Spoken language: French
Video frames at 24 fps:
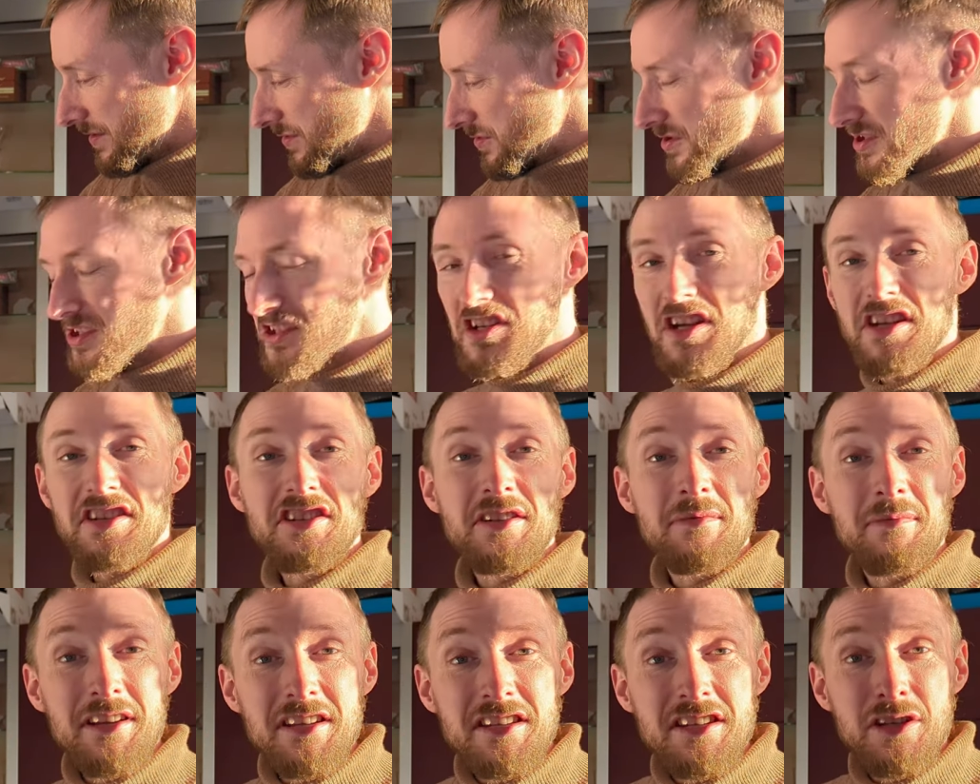que j'achète
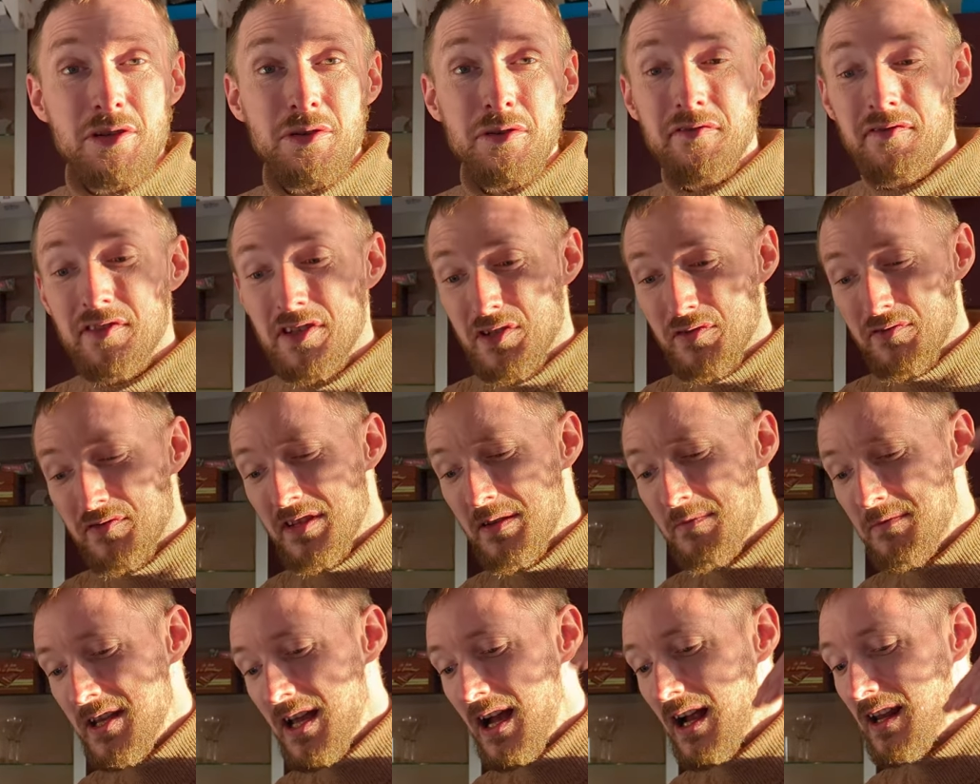chez Maxi Coffee. Je vous
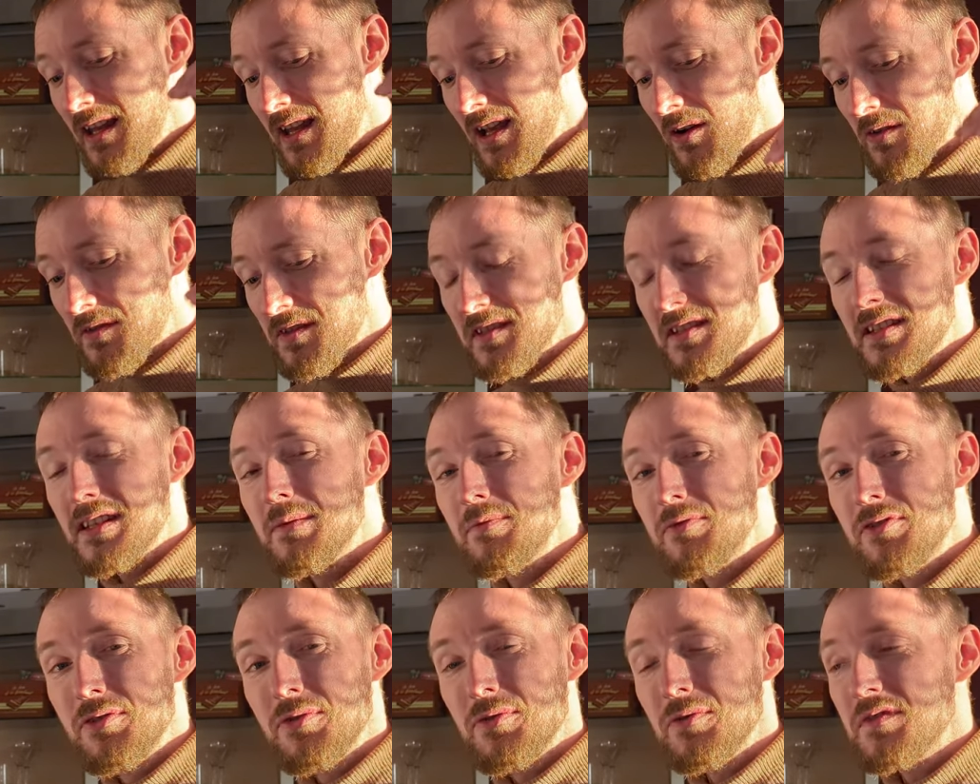ai mis un lien en
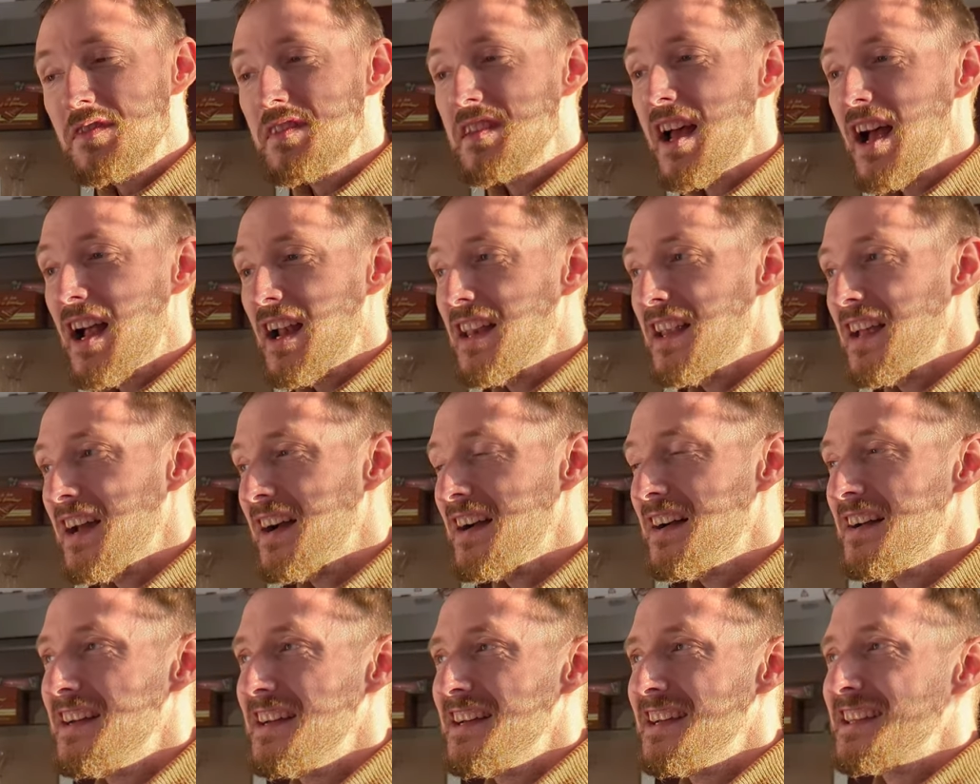description. C'est un
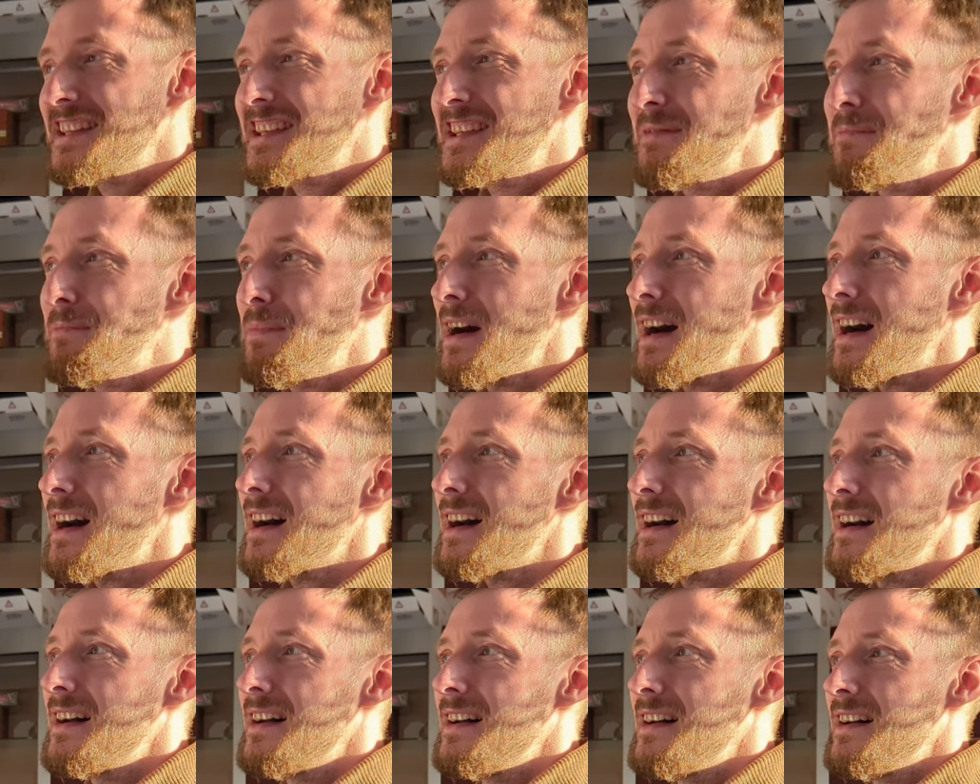lien qui
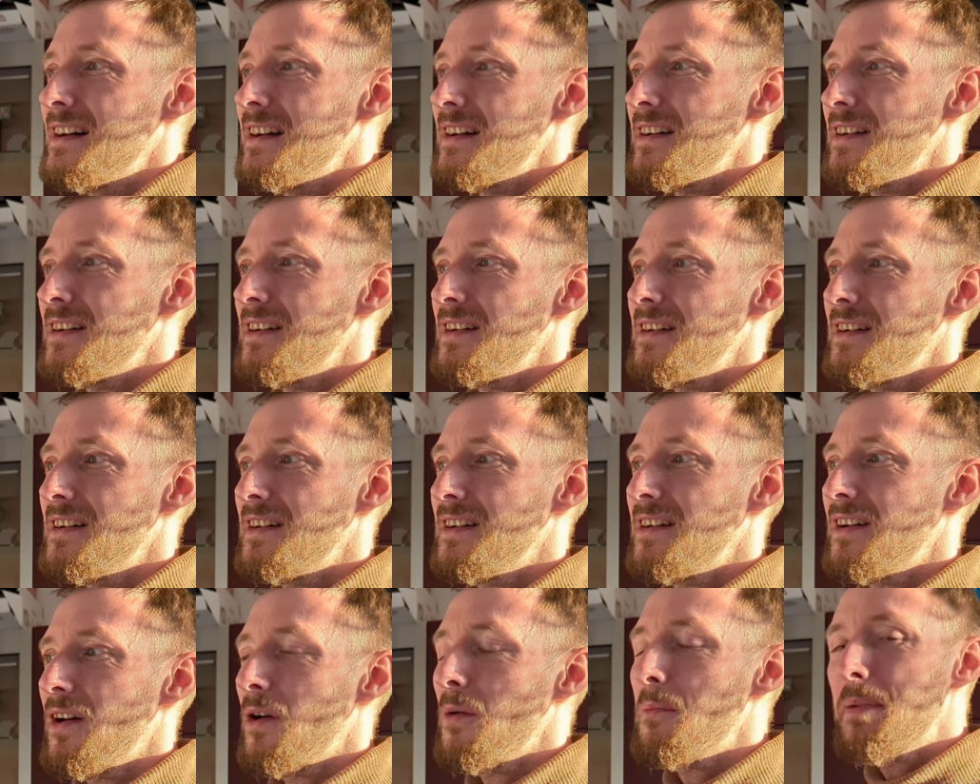part
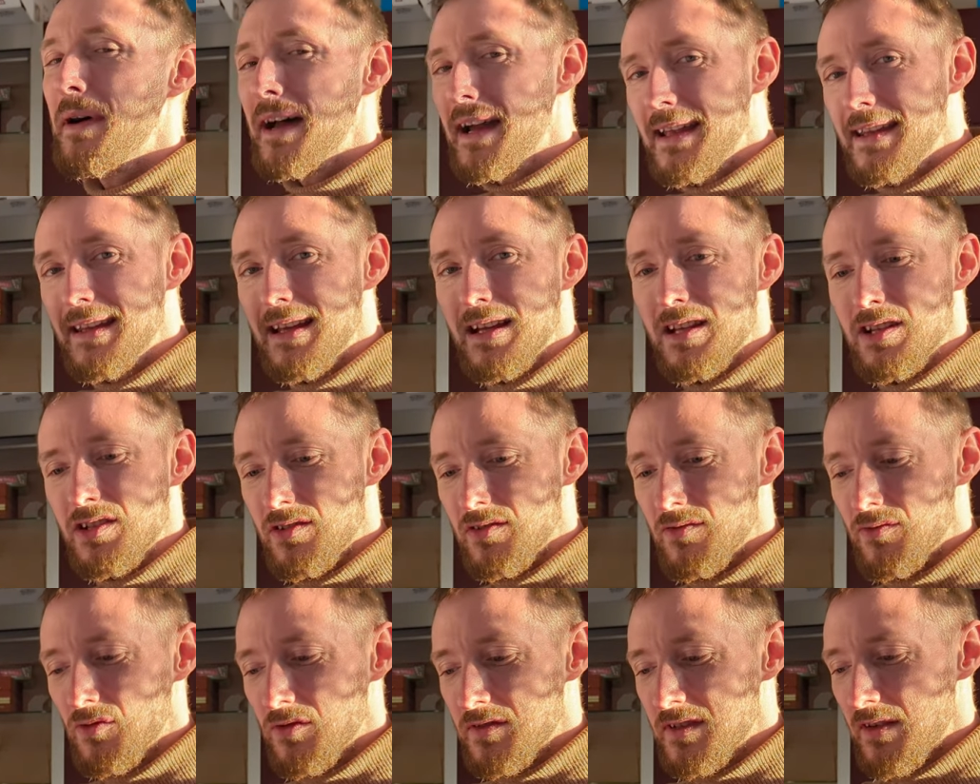euh, en
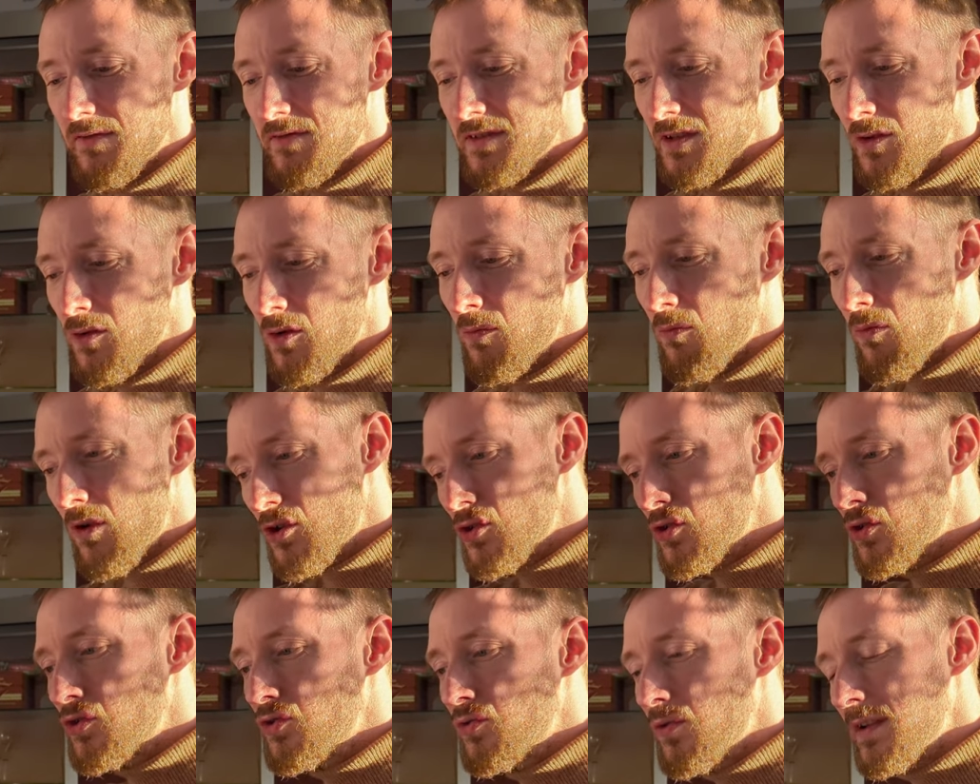parrainage. Donc ça veut dire que
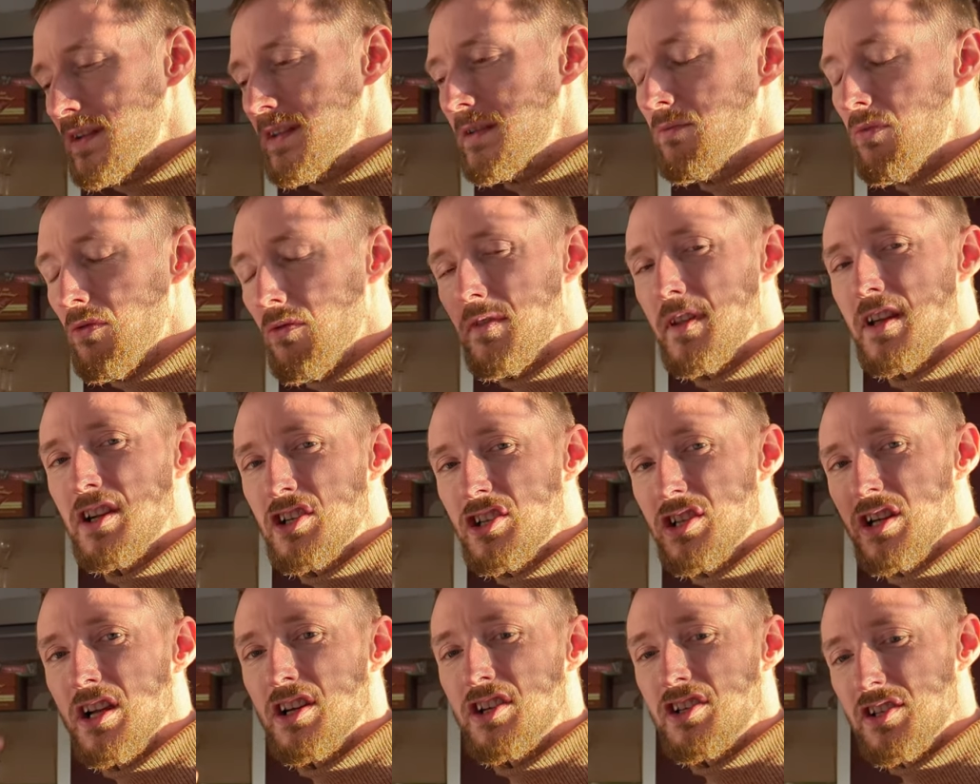moi, je reçois des bons
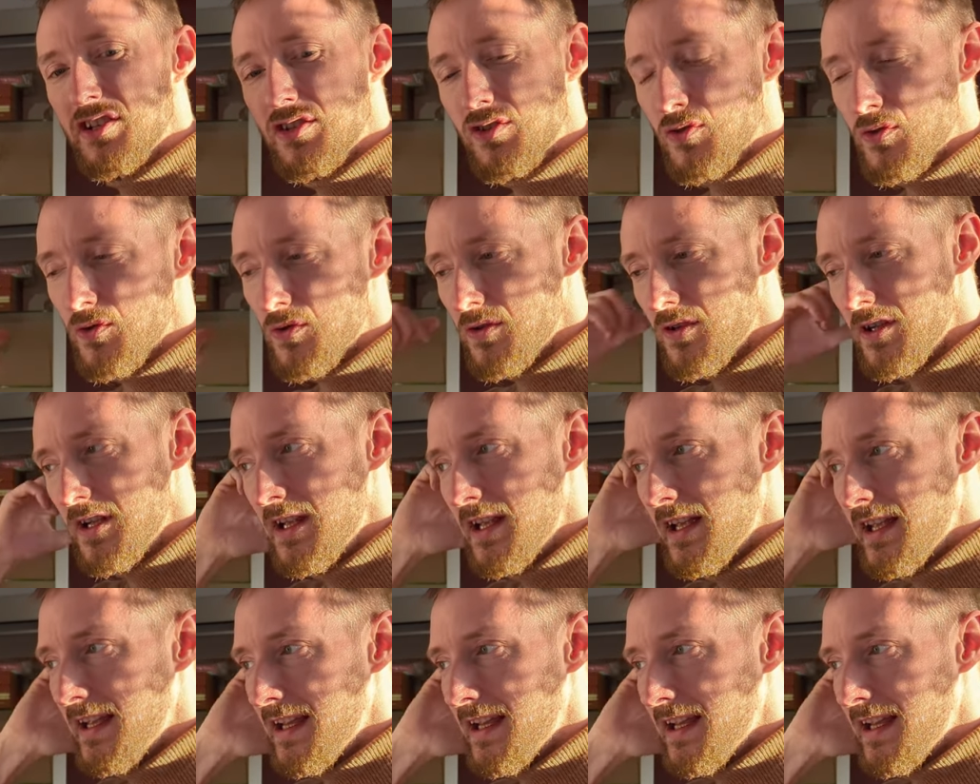d'achat chez eux.